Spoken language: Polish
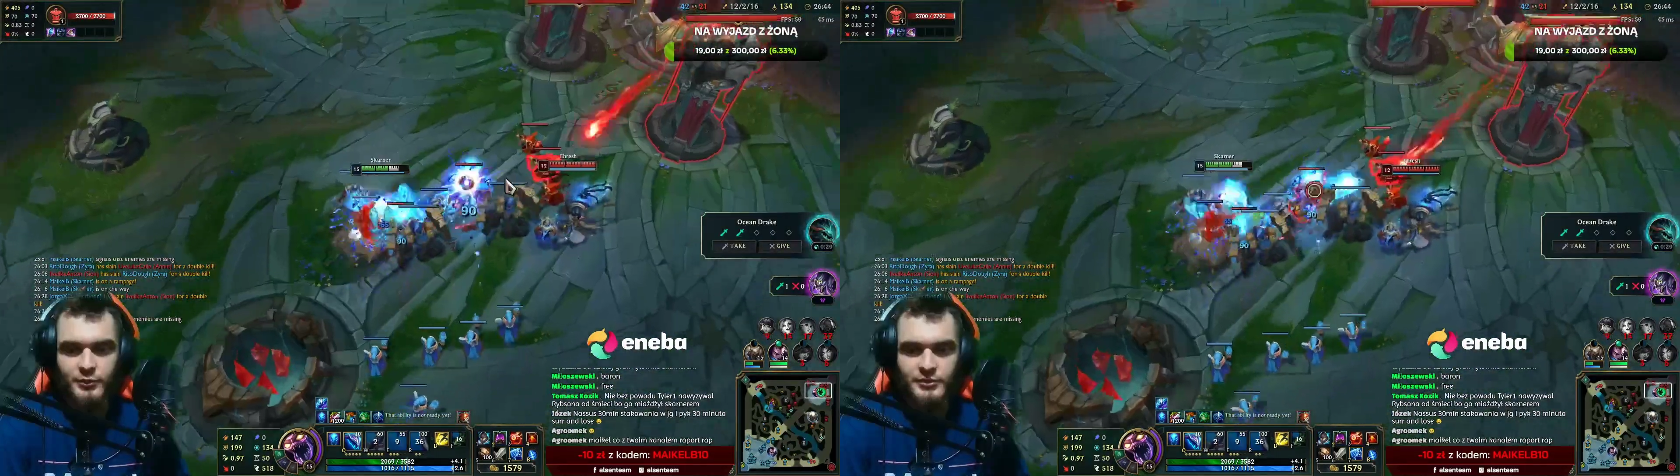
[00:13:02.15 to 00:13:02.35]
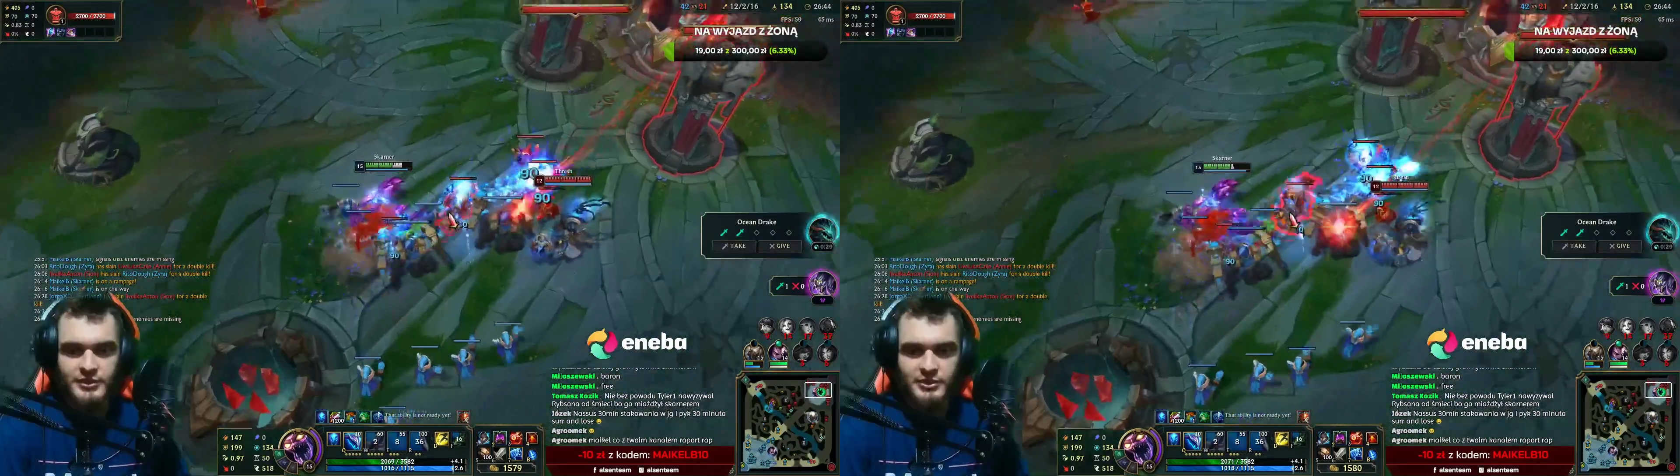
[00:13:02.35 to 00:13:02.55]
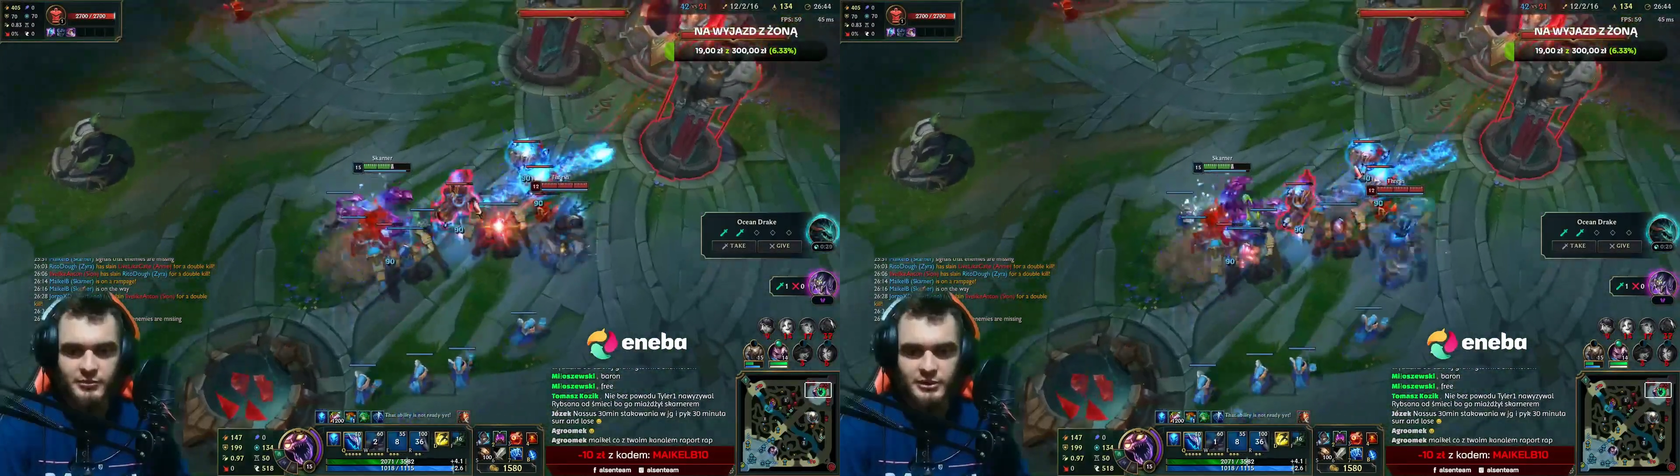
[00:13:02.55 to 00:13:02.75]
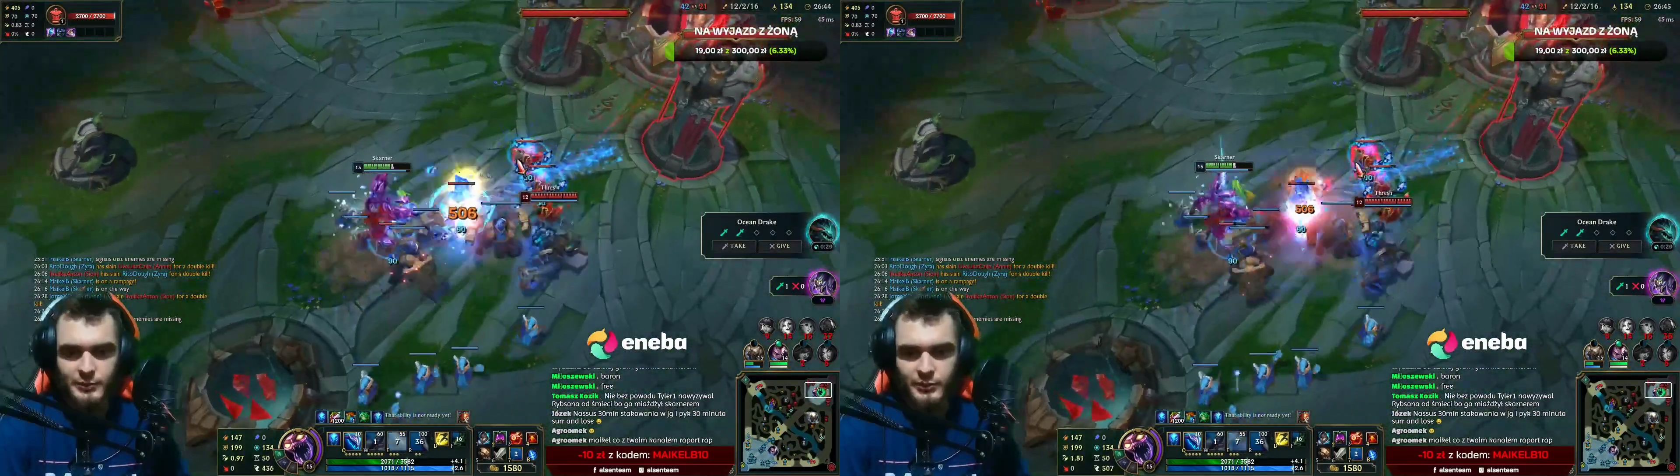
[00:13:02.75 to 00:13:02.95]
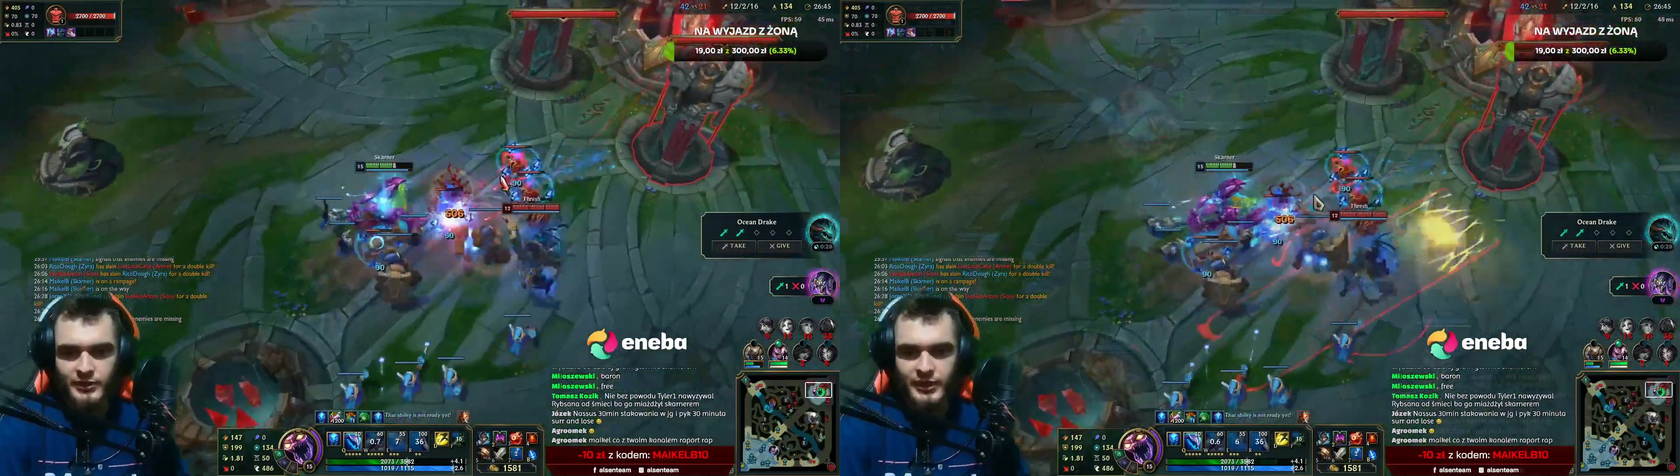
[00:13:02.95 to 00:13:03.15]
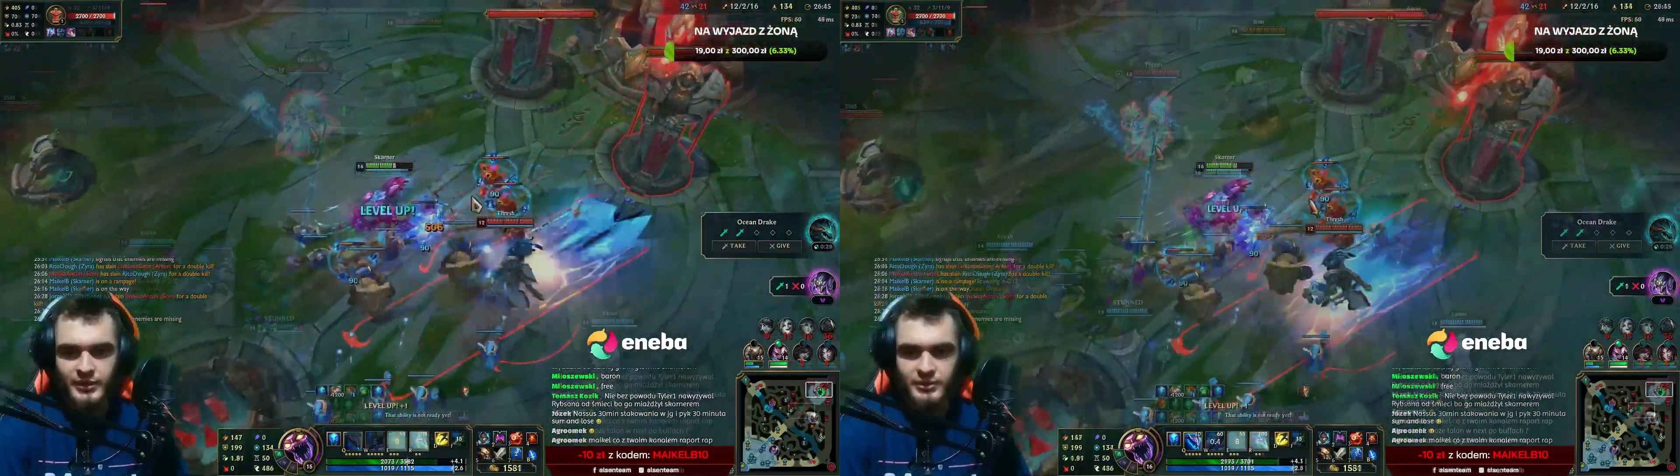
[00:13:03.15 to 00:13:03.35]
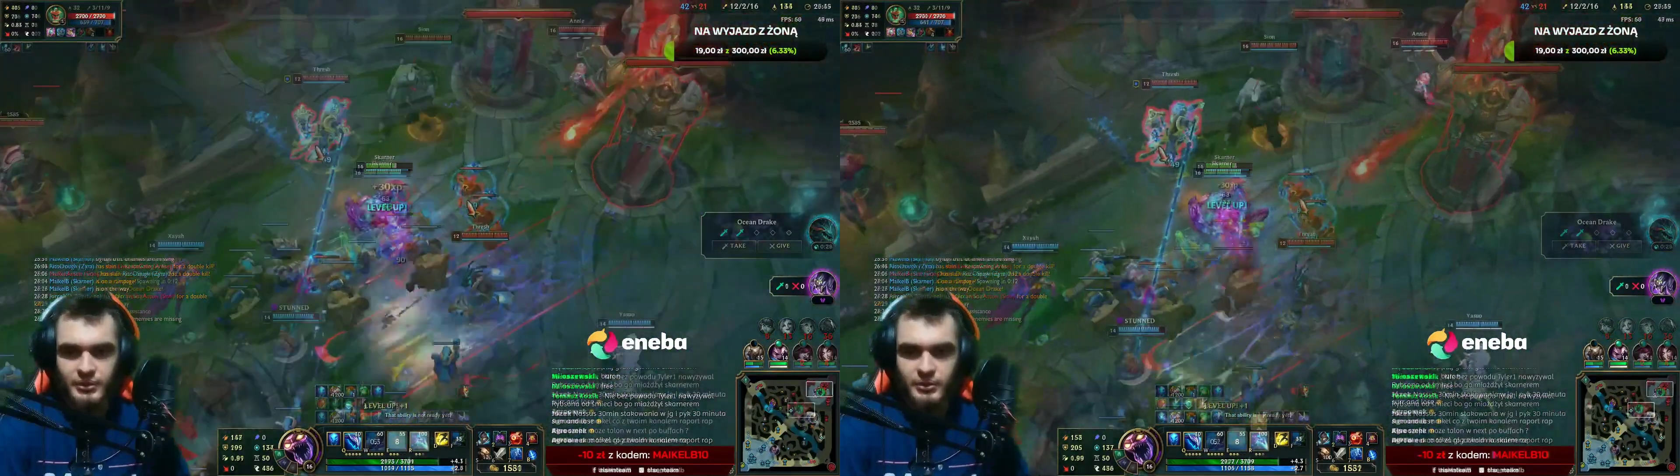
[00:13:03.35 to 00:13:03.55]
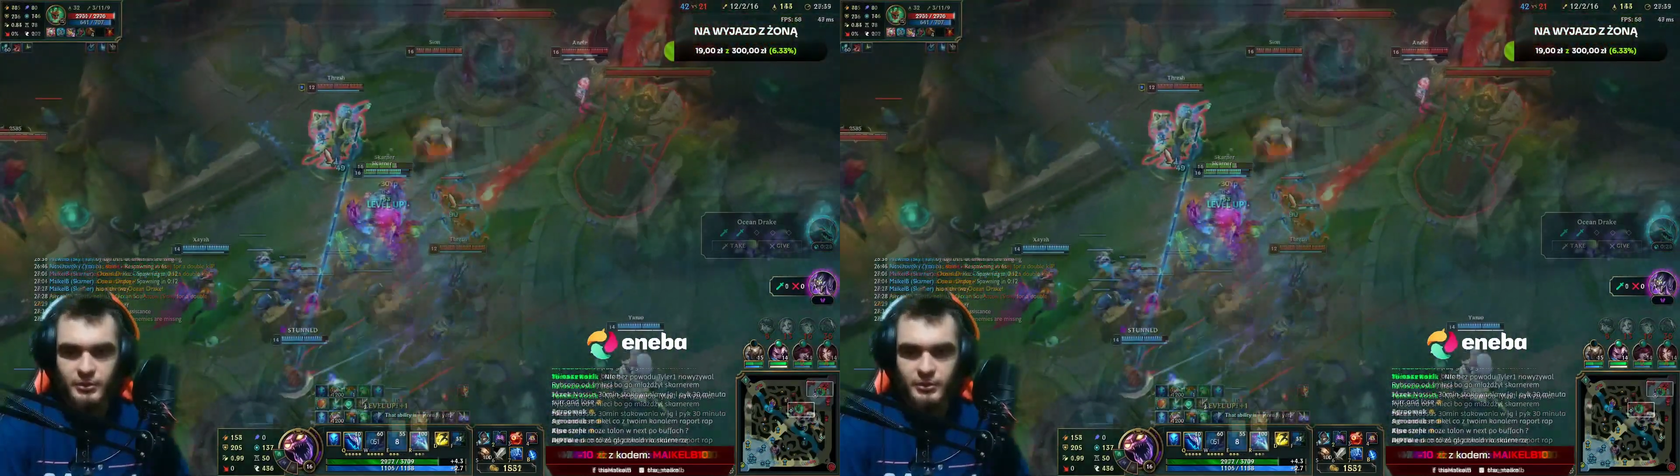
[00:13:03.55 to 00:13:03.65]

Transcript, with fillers: postacią i się poddajesz.